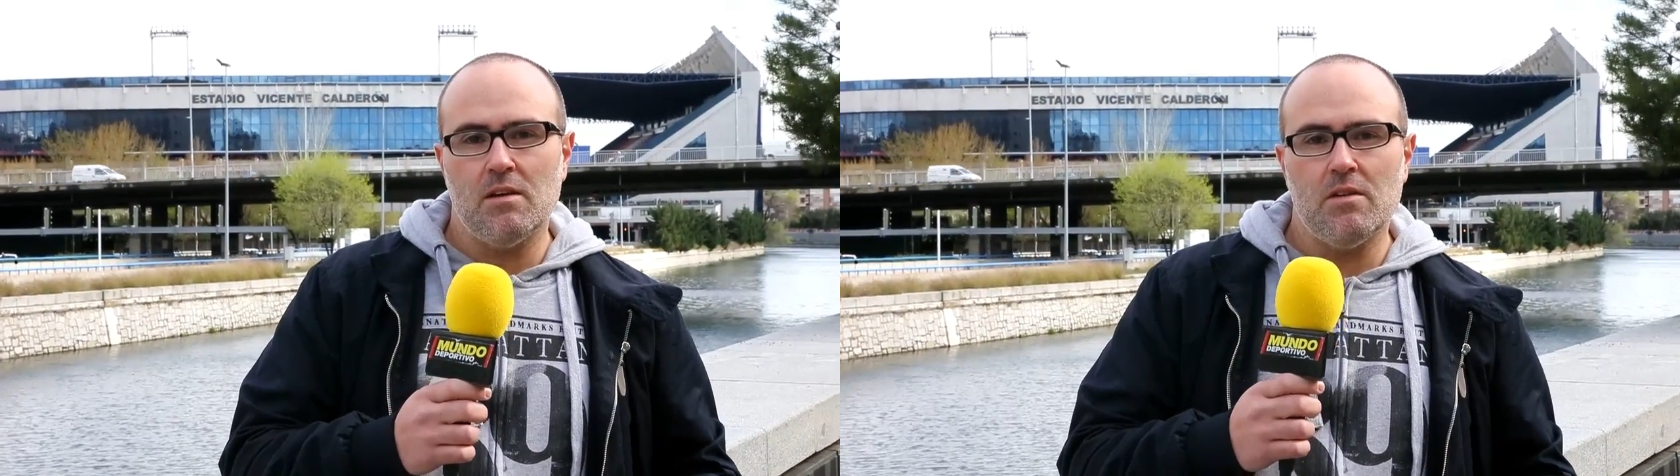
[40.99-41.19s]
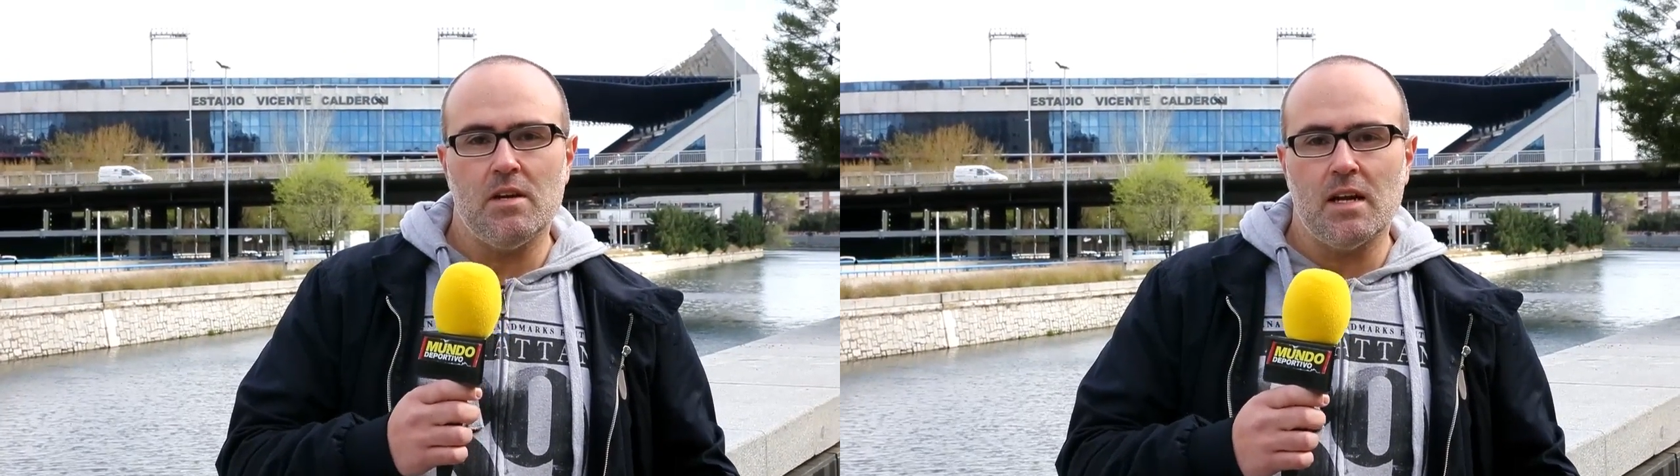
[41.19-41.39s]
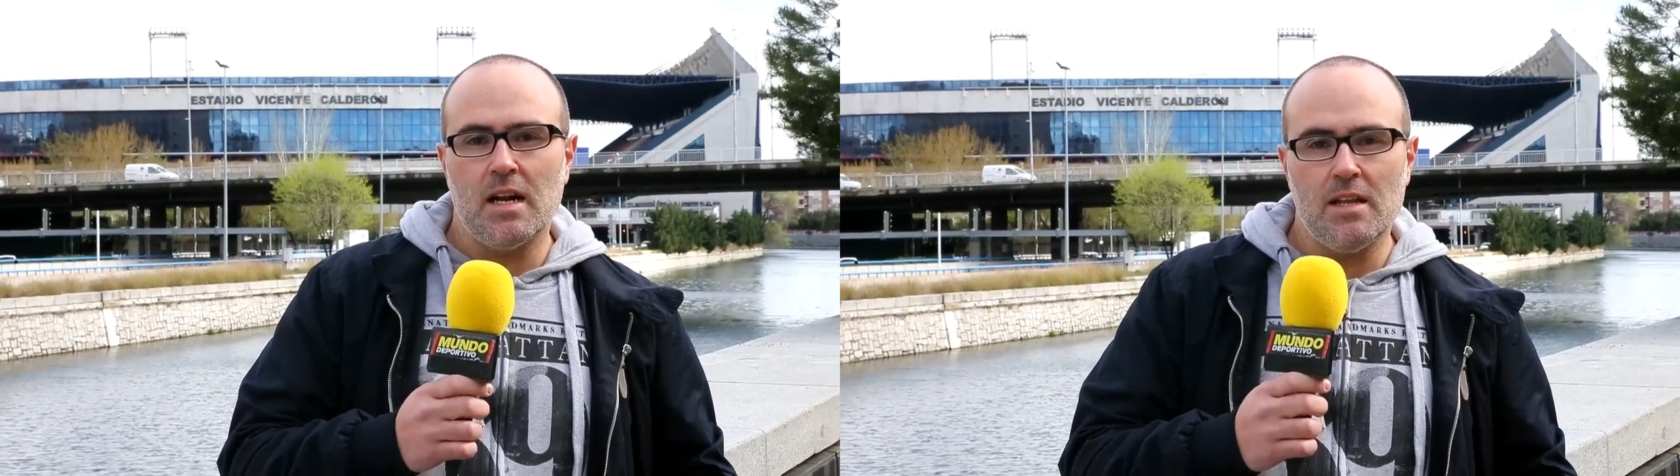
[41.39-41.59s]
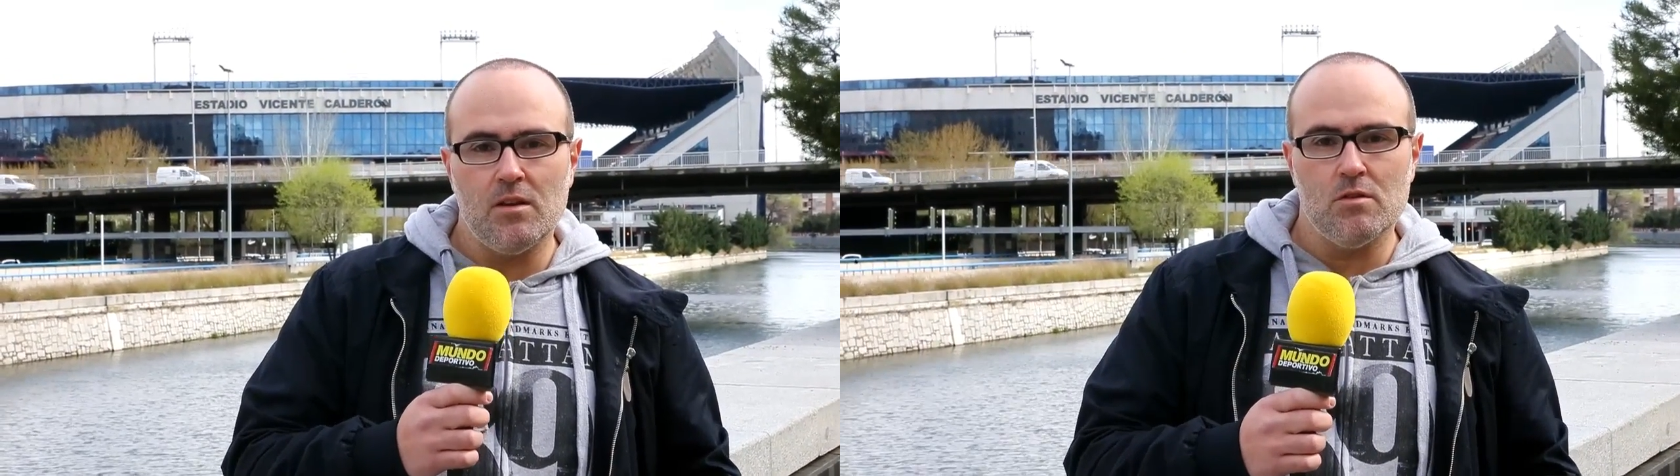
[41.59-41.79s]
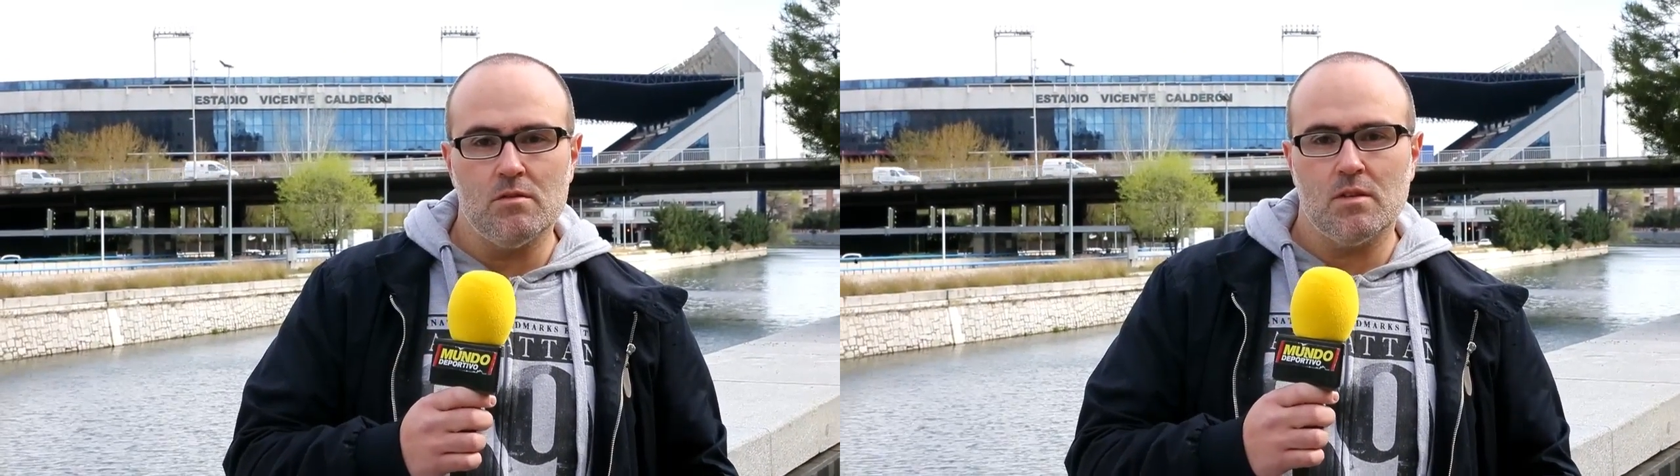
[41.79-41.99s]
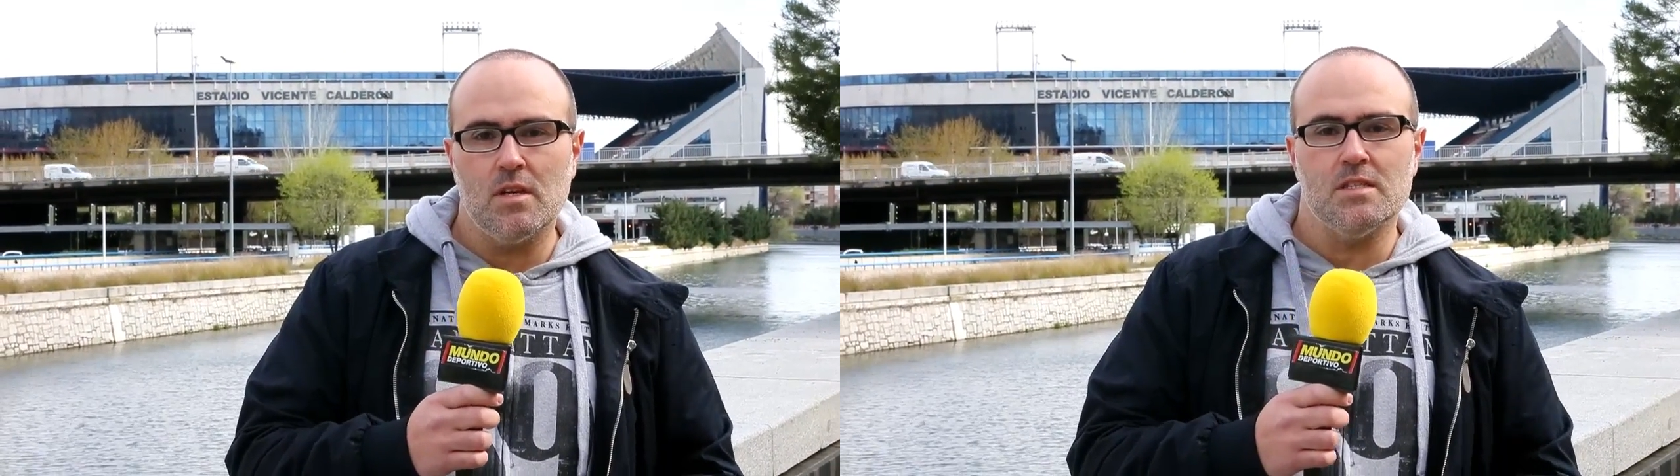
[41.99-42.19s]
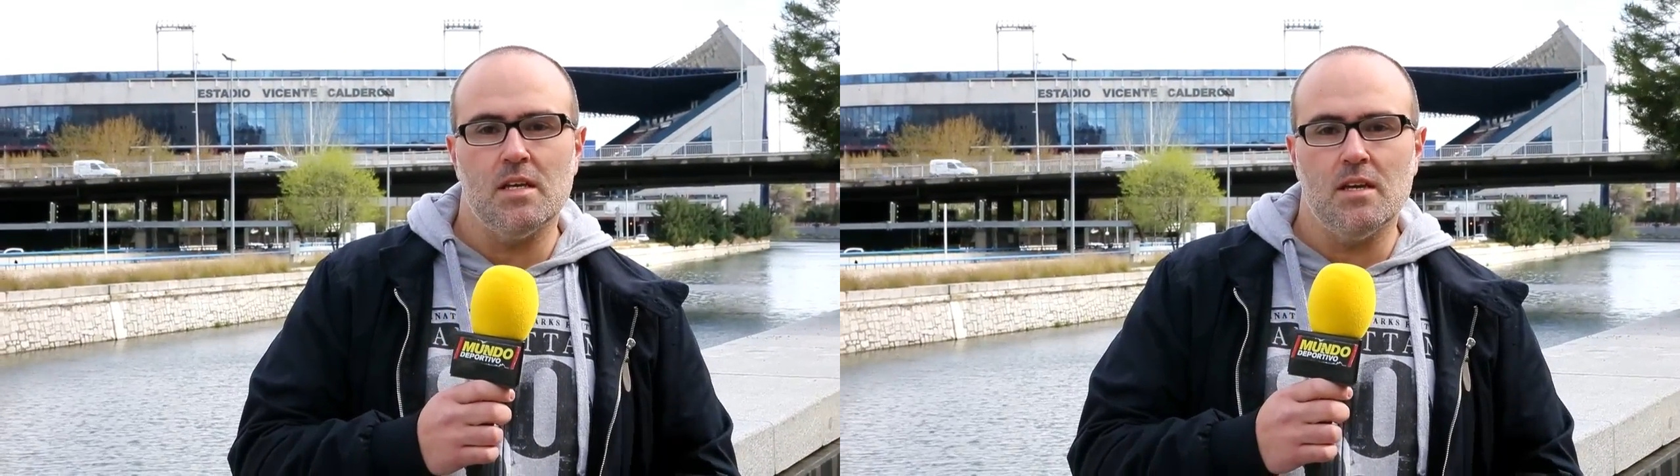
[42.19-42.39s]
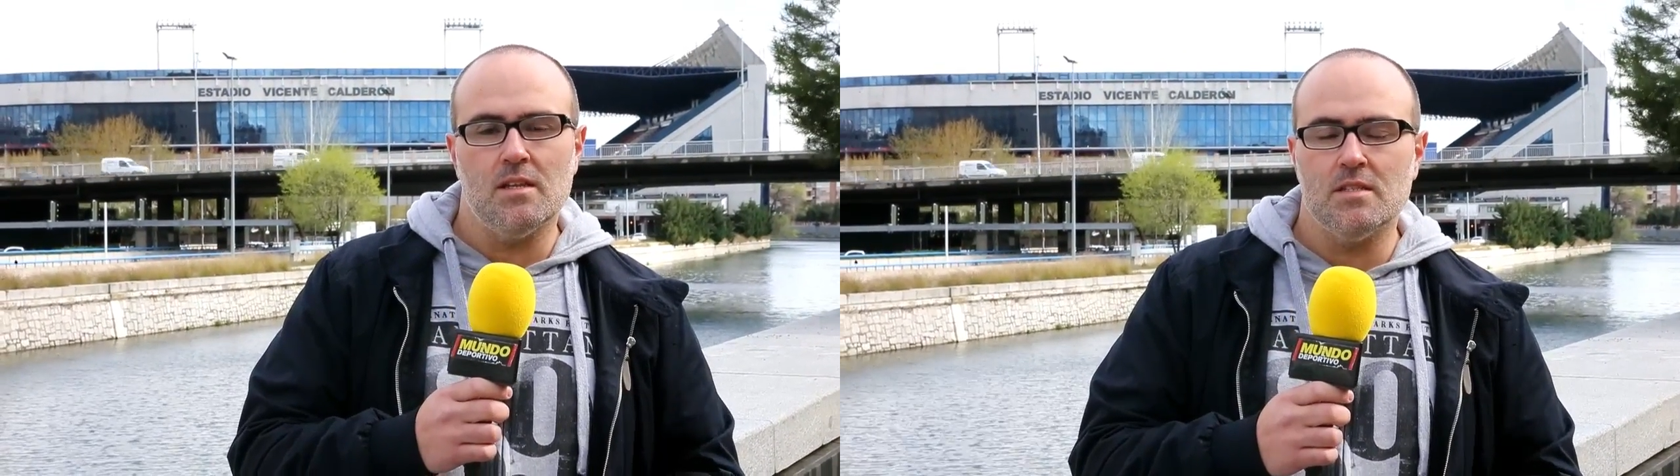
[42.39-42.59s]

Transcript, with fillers: va a vivir en el Calderón que se,